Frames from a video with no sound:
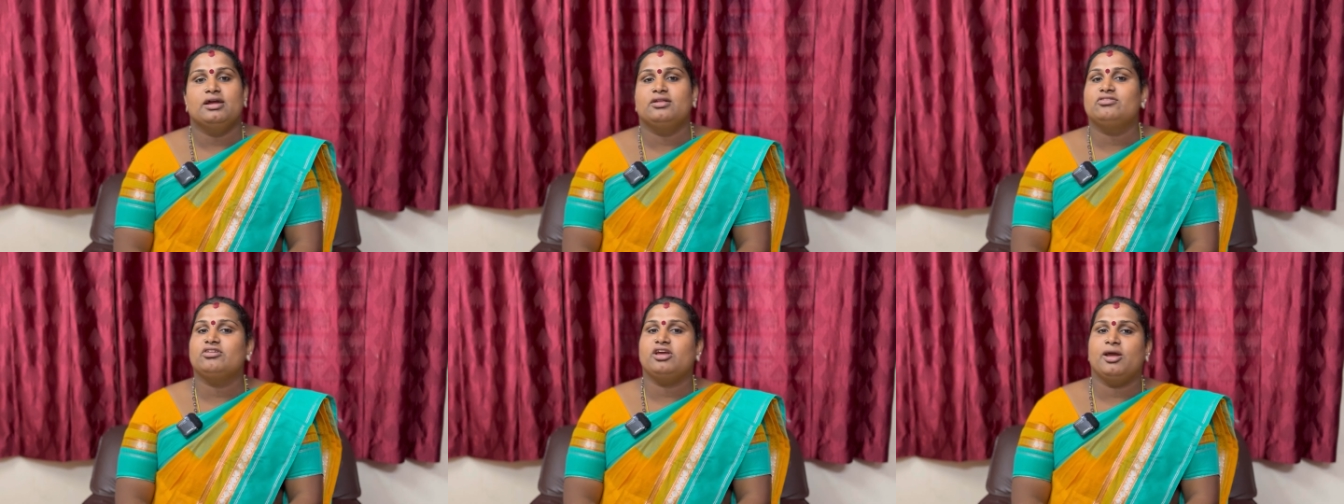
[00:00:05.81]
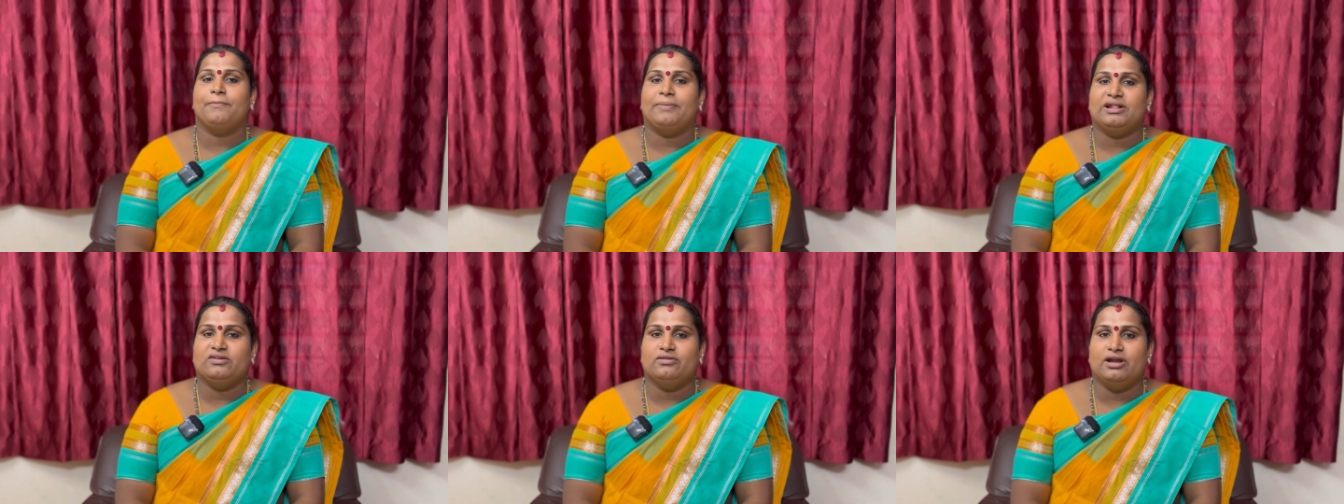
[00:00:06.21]
இன்றைய
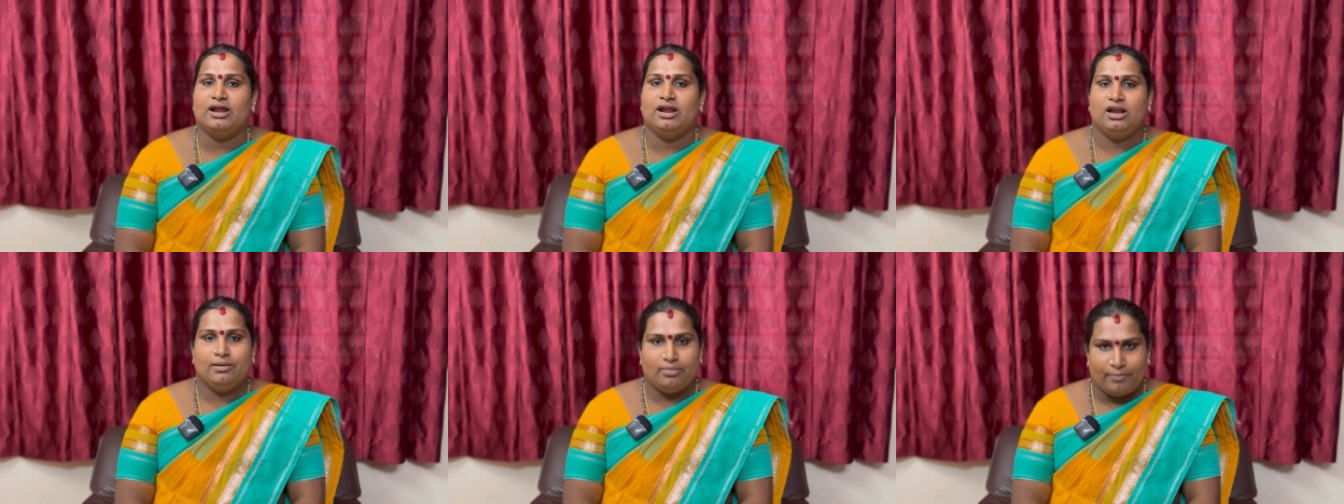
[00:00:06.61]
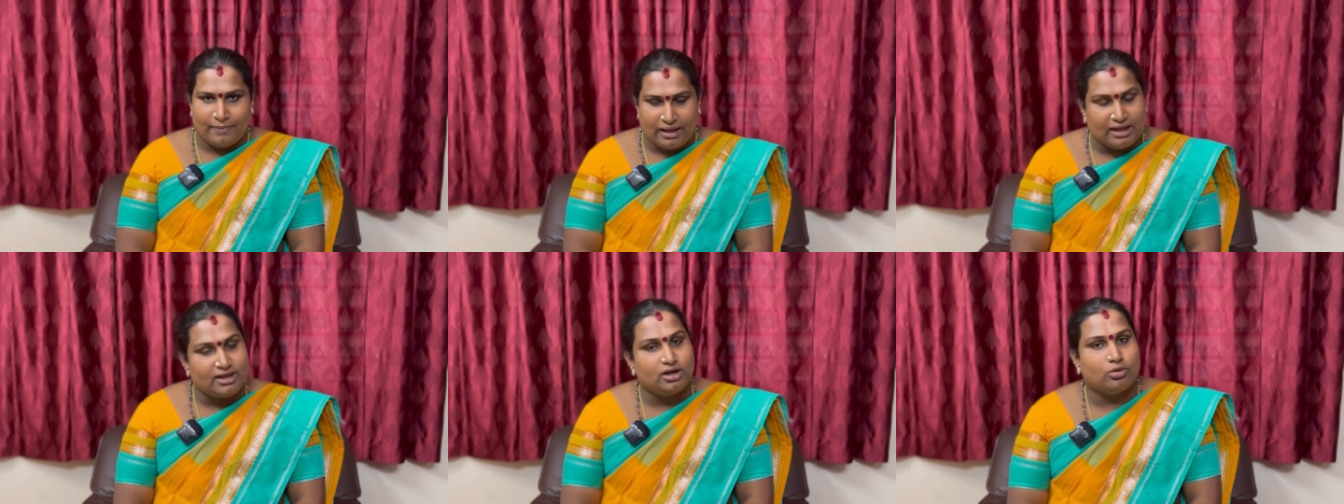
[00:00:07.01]
பதிவில் நம்ம
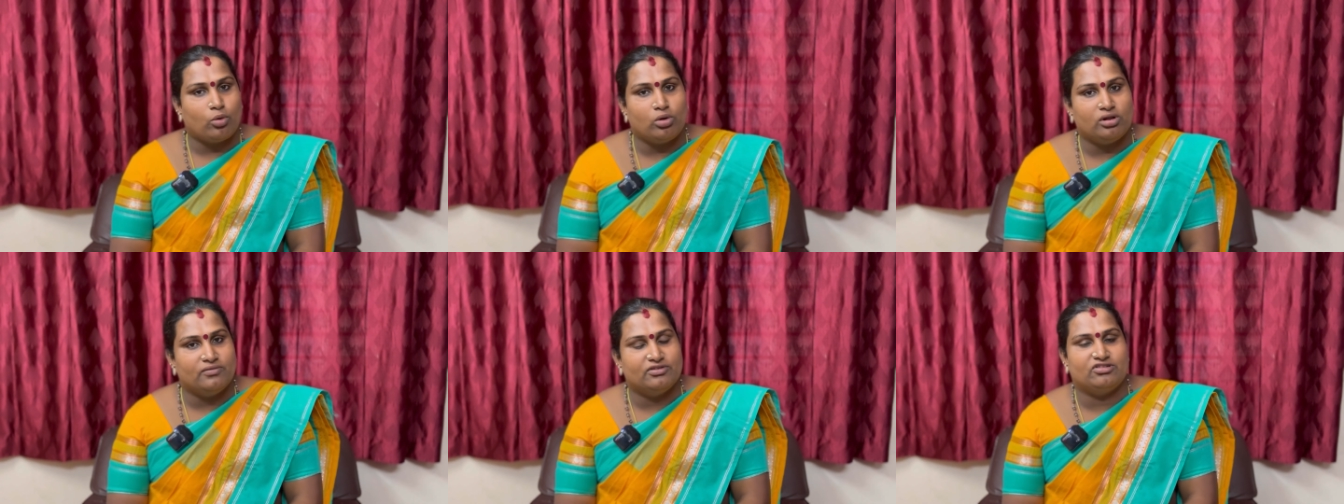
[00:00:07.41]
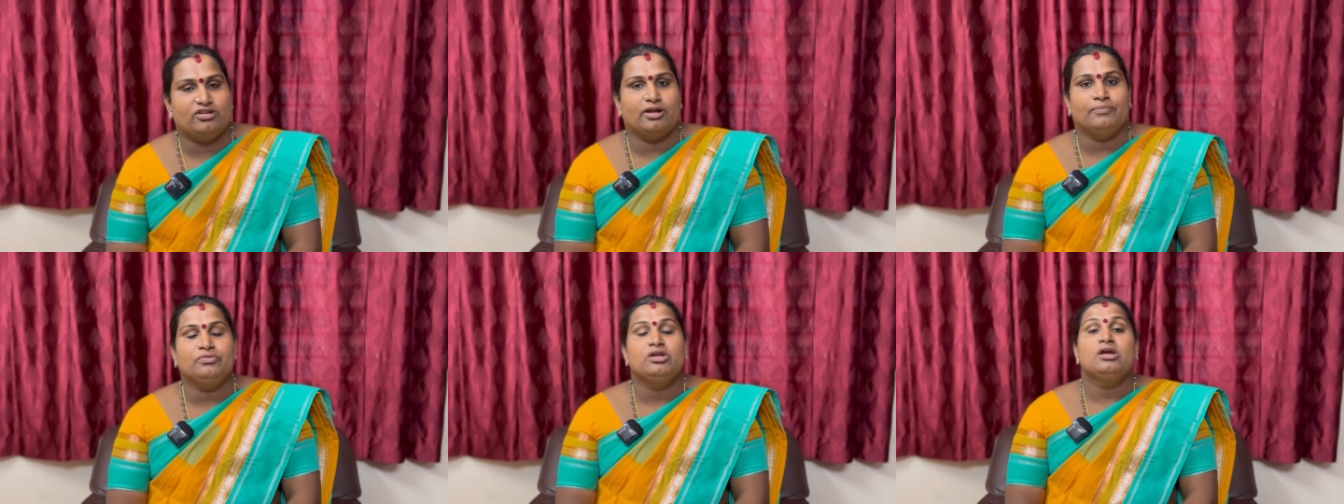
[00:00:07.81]
பார்க்கக்கூடிய
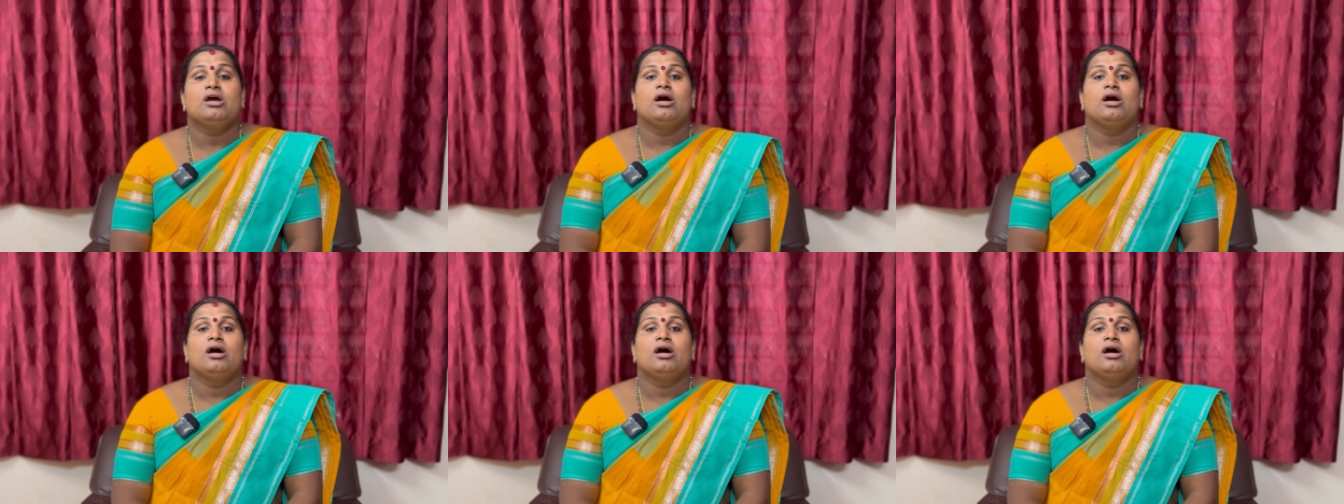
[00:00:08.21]
விஷயம்